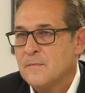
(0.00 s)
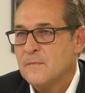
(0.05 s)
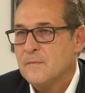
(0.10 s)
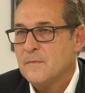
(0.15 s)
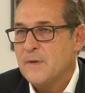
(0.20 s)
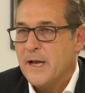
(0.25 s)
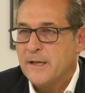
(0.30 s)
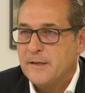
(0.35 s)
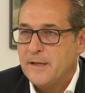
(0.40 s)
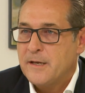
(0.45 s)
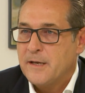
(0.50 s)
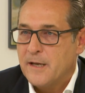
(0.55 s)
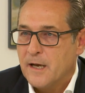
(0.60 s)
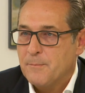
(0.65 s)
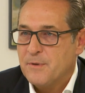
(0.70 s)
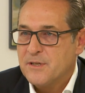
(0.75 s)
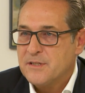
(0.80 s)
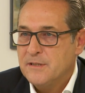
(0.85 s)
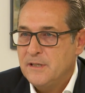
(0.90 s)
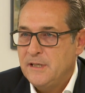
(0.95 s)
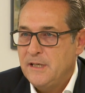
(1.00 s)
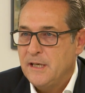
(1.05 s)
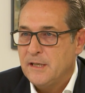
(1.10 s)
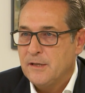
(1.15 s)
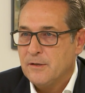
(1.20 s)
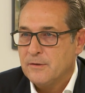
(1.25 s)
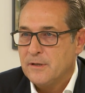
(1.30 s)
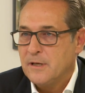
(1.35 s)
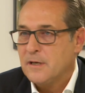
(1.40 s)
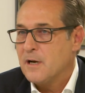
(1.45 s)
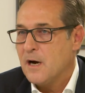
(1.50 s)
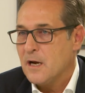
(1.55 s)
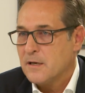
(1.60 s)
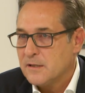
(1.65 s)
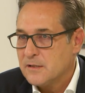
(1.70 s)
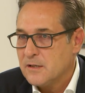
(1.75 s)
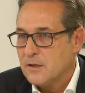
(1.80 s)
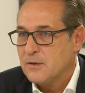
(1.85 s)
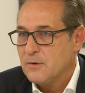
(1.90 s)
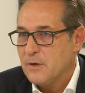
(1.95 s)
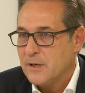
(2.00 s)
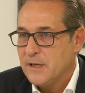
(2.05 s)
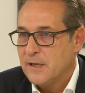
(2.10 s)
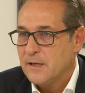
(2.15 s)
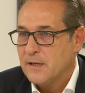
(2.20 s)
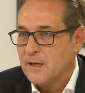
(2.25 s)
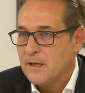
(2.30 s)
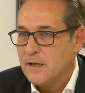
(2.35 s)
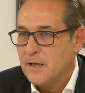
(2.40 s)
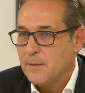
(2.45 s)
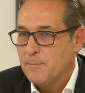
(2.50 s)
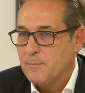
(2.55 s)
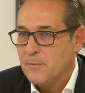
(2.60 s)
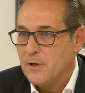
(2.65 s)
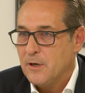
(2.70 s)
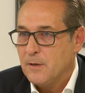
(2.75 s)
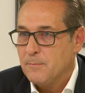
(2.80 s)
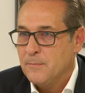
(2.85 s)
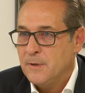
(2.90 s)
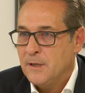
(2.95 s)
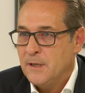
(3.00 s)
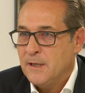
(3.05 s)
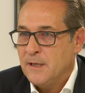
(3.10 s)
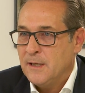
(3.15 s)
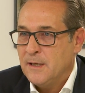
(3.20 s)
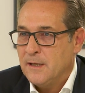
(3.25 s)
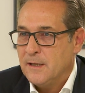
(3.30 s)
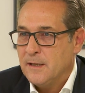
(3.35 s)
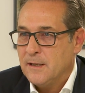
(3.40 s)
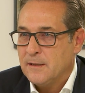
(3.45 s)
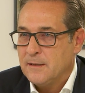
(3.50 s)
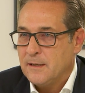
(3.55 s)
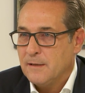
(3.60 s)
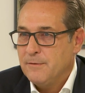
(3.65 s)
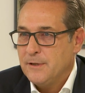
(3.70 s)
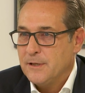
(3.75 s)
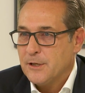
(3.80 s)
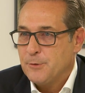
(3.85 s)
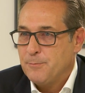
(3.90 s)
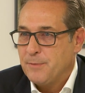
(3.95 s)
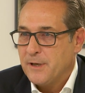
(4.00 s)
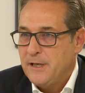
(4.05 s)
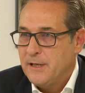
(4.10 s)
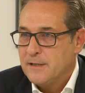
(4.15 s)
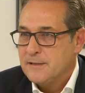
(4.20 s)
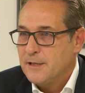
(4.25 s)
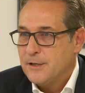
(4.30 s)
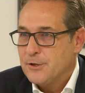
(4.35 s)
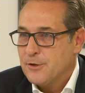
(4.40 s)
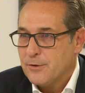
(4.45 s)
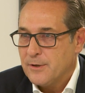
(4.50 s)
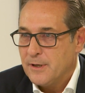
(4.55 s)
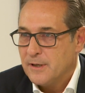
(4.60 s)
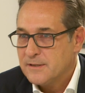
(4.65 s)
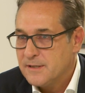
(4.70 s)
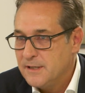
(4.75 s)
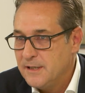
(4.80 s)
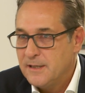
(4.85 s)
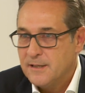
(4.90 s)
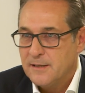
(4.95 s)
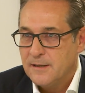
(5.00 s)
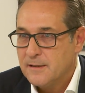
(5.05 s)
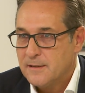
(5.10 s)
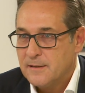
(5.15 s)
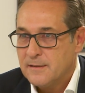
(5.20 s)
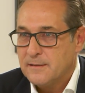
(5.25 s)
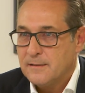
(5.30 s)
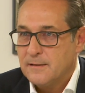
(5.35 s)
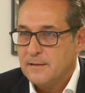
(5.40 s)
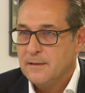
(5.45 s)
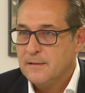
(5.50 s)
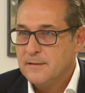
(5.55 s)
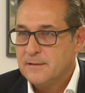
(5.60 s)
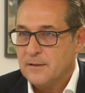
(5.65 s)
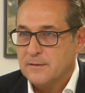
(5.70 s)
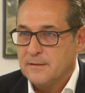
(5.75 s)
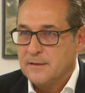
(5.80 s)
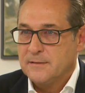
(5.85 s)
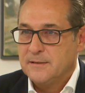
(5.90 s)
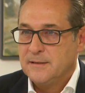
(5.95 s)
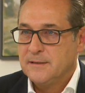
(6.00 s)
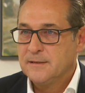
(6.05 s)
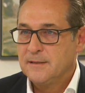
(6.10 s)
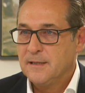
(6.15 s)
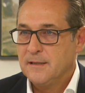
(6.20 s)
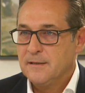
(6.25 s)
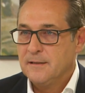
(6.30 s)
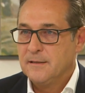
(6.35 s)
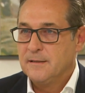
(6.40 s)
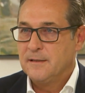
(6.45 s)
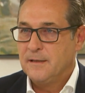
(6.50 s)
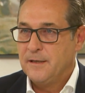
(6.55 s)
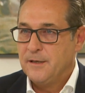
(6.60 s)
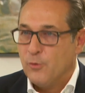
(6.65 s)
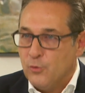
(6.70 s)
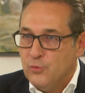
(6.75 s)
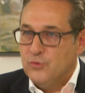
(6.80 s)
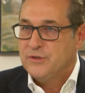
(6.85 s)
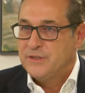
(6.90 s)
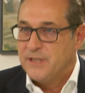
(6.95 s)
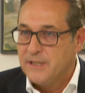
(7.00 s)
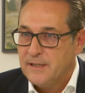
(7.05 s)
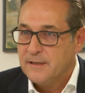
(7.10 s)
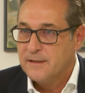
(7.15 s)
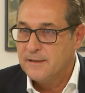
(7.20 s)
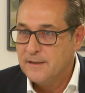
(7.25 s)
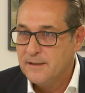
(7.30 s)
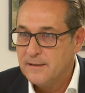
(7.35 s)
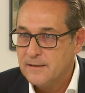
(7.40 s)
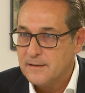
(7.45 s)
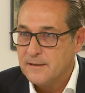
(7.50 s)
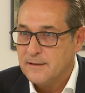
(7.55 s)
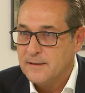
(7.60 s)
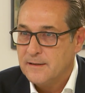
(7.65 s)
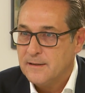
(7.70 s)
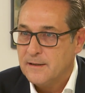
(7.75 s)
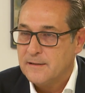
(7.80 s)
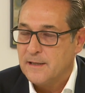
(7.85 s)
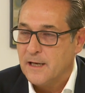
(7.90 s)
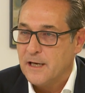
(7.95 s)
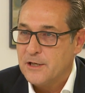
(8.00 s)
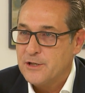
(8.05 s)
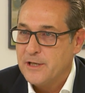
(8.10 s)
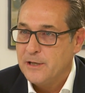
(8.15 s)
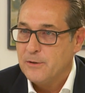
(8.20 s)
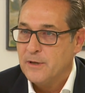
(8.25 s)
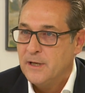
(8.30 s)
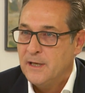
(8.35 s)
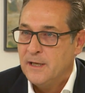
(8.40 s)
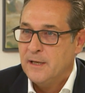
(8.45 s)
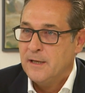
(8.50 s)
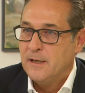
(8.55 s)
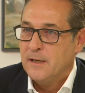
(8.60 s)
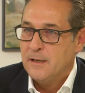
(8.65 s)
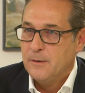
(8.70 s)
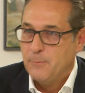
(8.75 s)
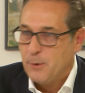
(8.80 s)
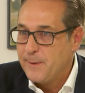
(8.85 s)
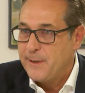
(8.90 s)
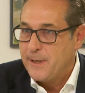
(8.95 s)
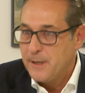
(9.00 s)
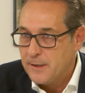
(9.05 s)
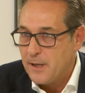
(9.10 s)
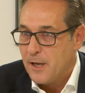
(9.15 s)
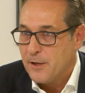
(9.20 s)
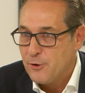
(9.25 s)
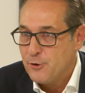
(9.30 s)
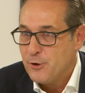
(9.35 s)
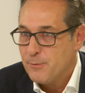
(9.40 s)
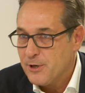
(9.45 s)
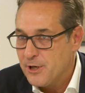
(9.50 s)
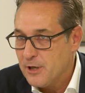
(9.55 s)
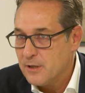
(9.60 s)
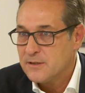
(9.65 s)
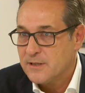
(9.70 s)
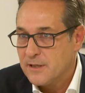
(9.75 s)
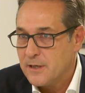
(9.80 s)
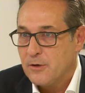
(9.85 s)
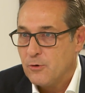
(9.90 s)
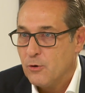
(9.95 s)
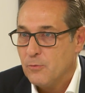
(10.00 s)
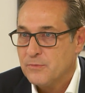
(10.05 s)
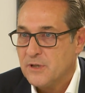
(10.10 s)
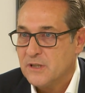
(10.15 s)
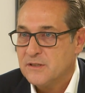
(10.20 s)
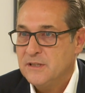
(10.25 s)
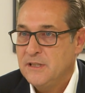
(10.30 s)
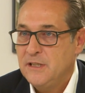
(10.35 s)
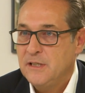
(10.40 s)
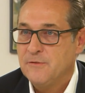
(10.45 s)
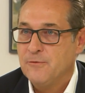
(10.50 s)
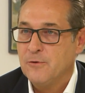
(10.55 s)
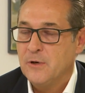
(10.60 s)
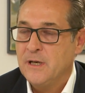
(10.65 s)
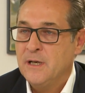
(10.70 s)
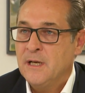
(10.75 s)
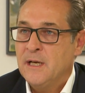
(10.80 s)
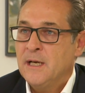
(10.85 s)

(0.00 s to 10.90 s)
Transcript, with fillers: Nein, den gab es nicht und den kann es auch gar nicht gegeben haben. Äh, der widerspricht sich schon an sich. Äh, ich sage, das ist äh, ein Unsinn in der, in der Darstellung. Im Übrigen in der anonymen Anzeige kommt das nicht vor.